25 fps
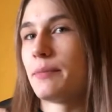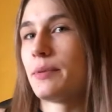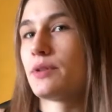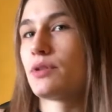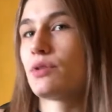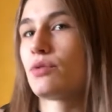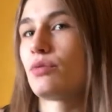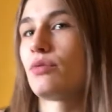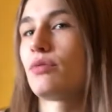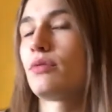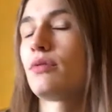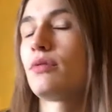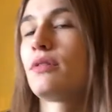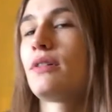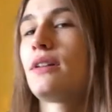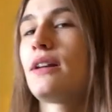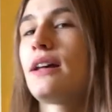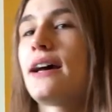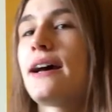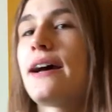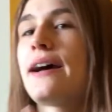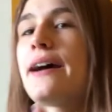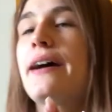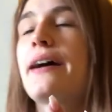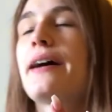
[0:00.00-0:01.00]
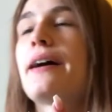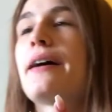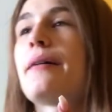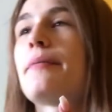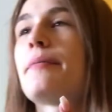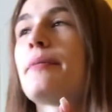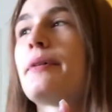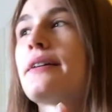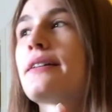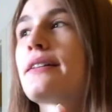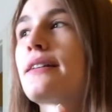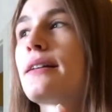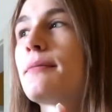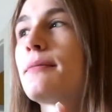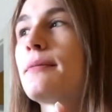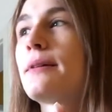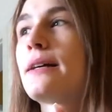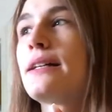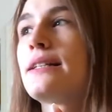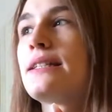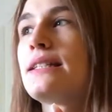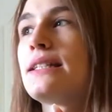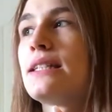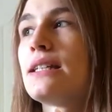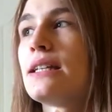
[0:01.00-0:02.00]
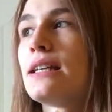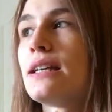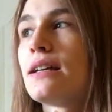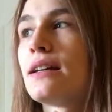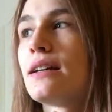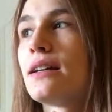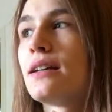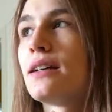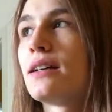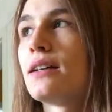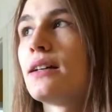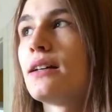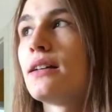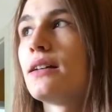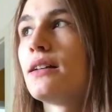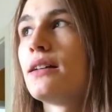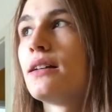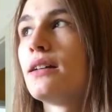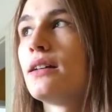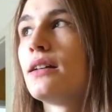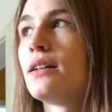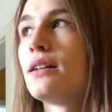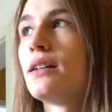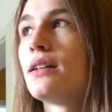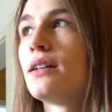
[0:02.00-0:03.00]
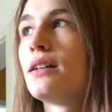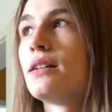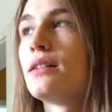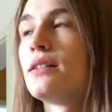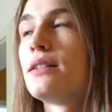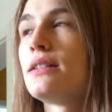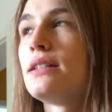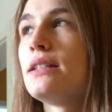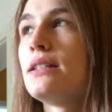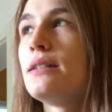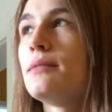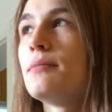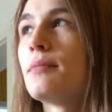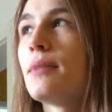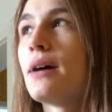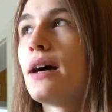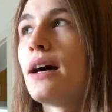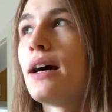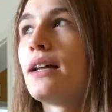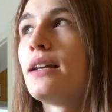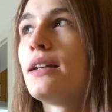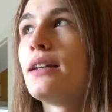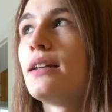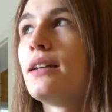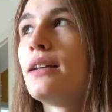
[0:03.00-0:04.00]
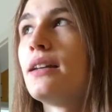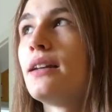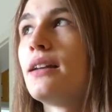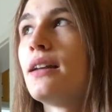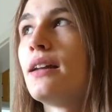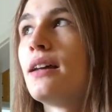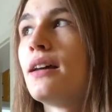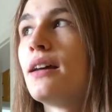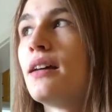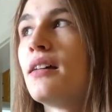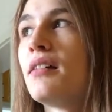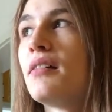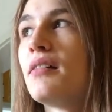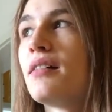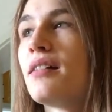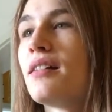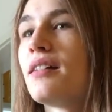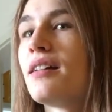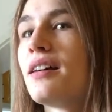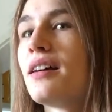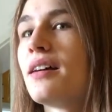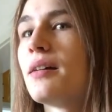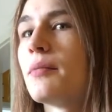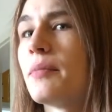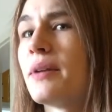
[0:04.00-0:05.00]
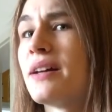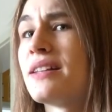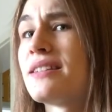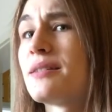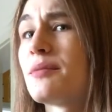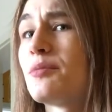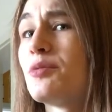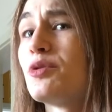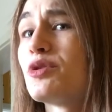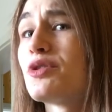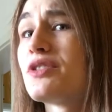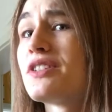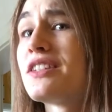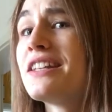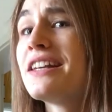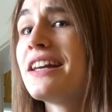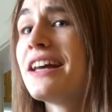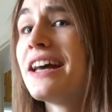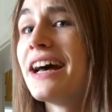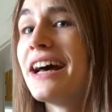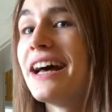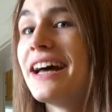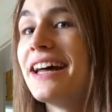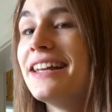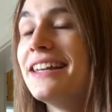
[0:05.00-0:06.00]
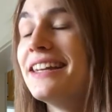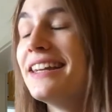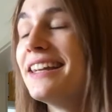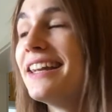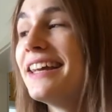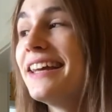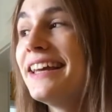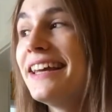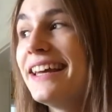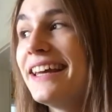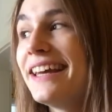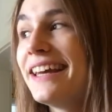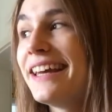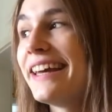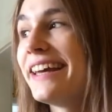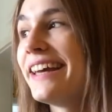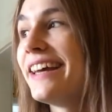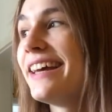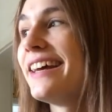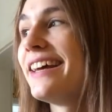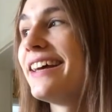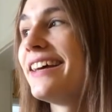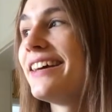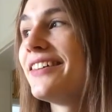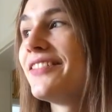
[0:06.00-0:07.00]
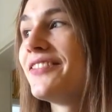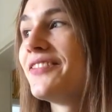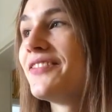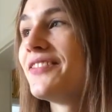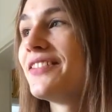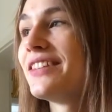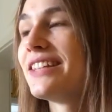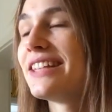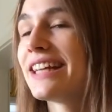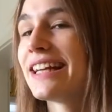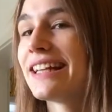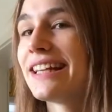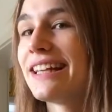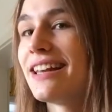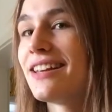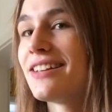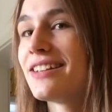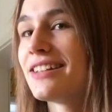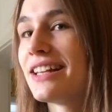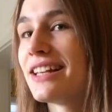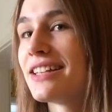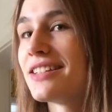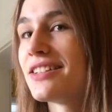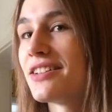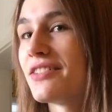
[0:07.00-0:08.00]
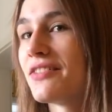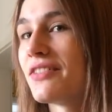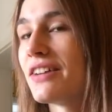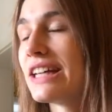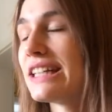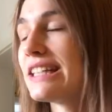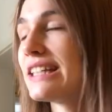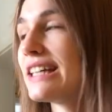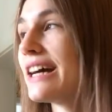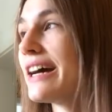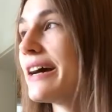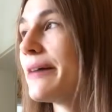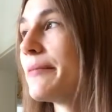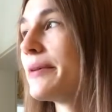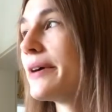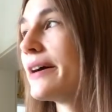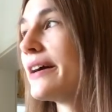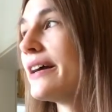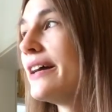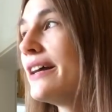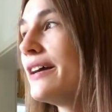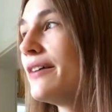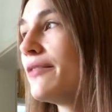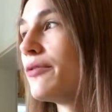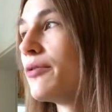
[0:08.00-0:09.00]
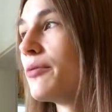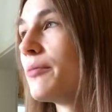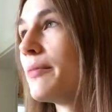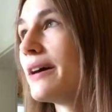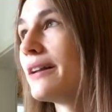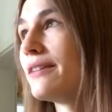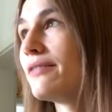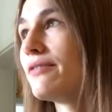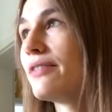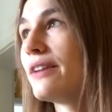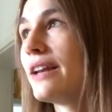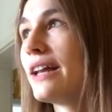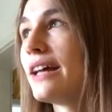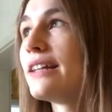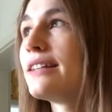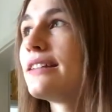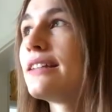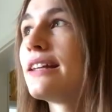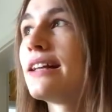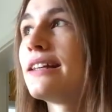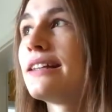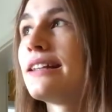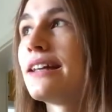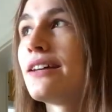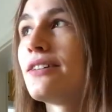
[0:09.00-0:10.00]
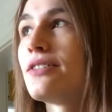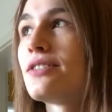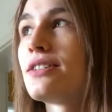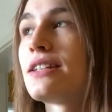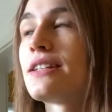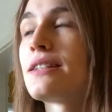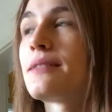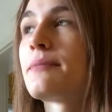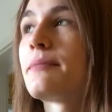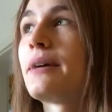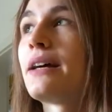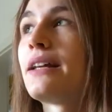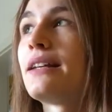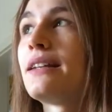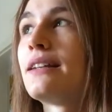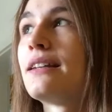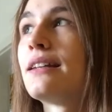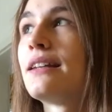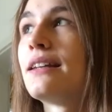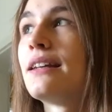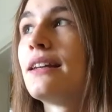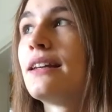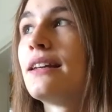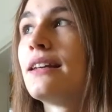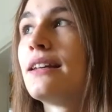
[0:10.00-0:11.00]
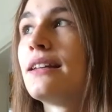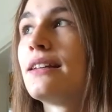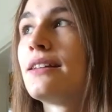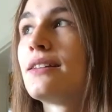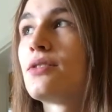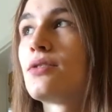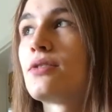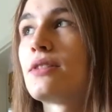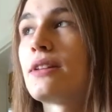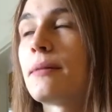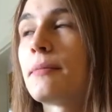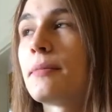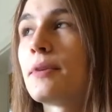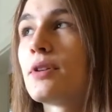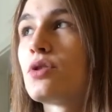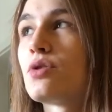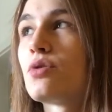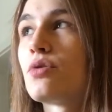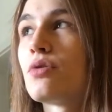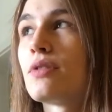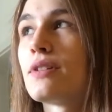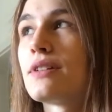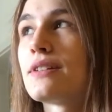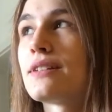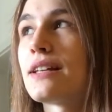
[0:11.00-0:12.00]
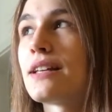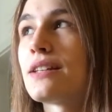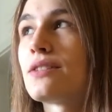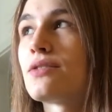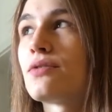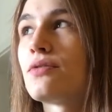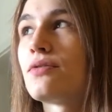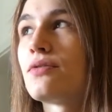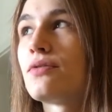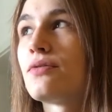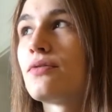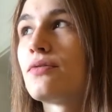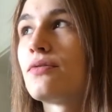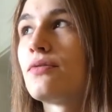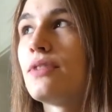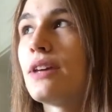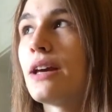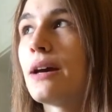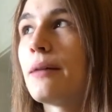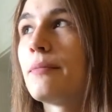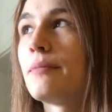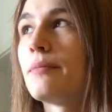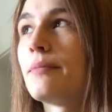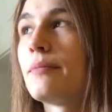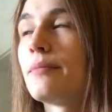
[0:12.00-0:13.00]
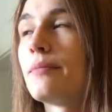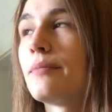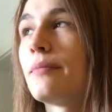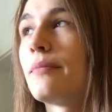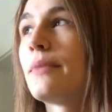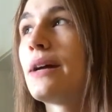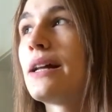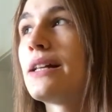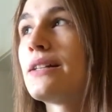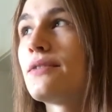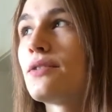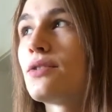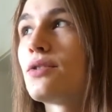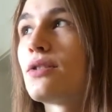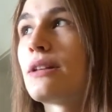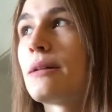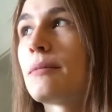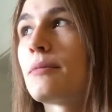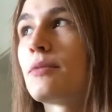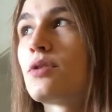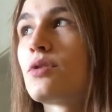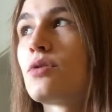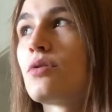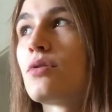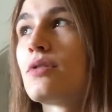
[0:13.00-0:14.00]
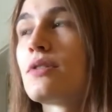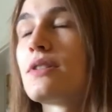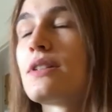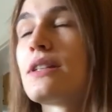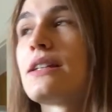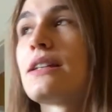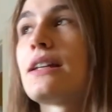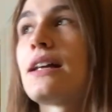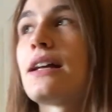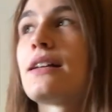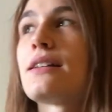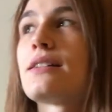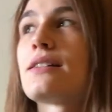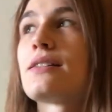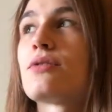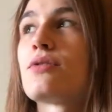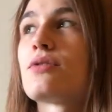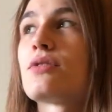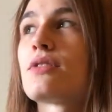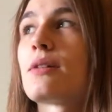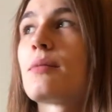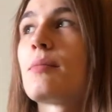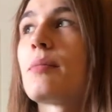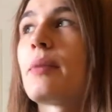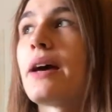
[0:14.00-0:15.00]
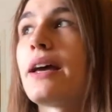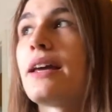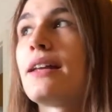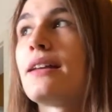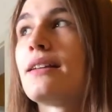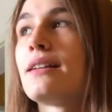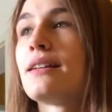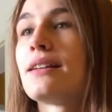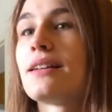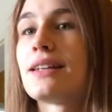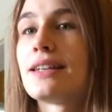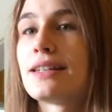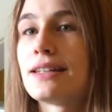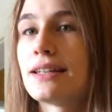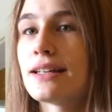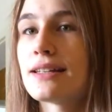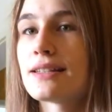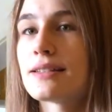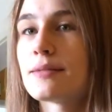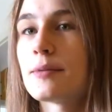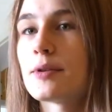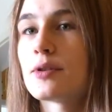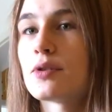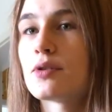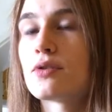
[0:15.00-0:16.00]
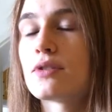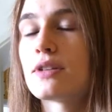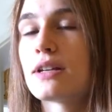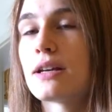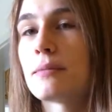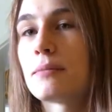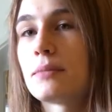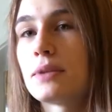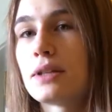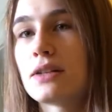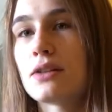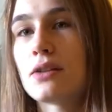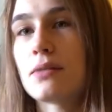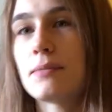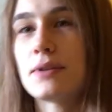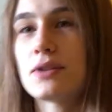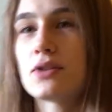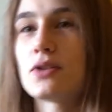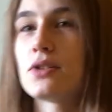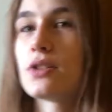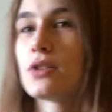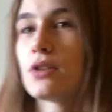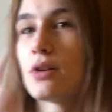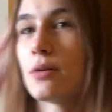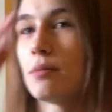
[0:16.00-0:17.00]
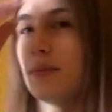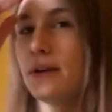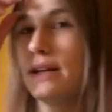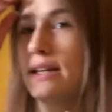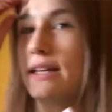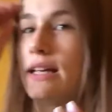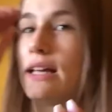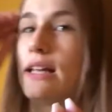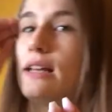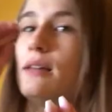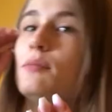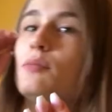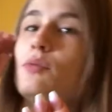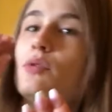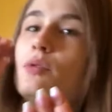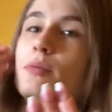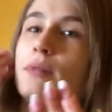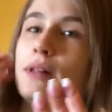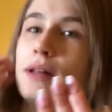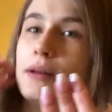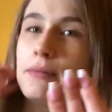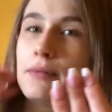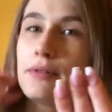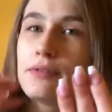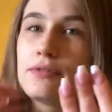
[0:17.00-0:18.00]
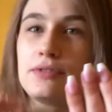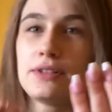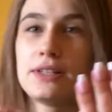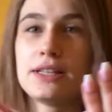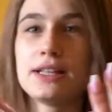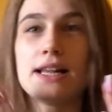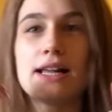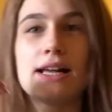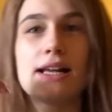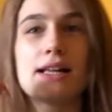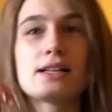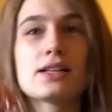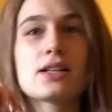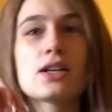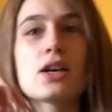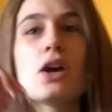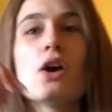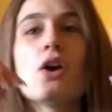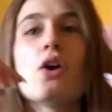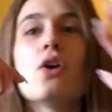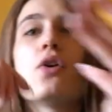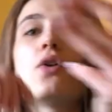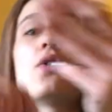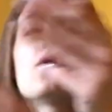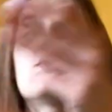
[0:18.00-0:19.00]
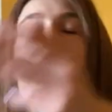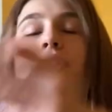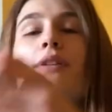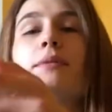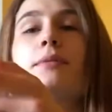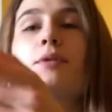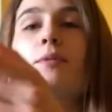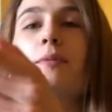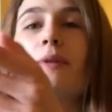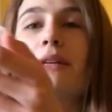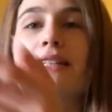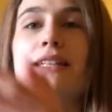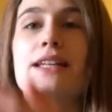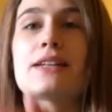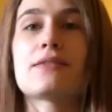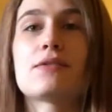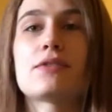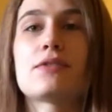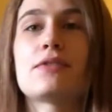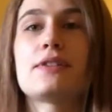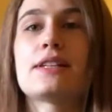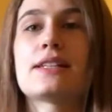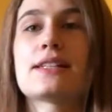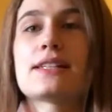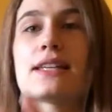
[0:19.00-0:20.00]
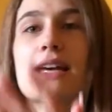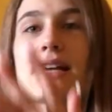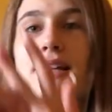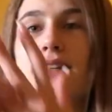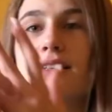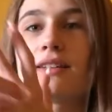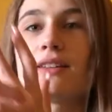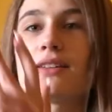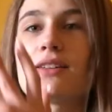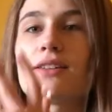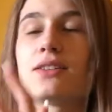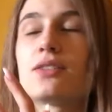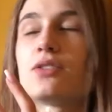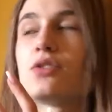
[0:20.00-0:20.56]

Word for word: Personen, aber es gibt halt Dinge, die man gemeinsam nutzen kann, äh, ich erkläre ich gleich noch weiter, aber wo man vielleicht halt dadurch, dass man zusammengezogen ist, also wir haben, als wir zusammengezogen sind, halt unsere beiden Kinderzimmer sozusagen mitgenommen, also nicht komplett alle Möbel, aber viel halt und dementsprechend hatten wir viele Sachen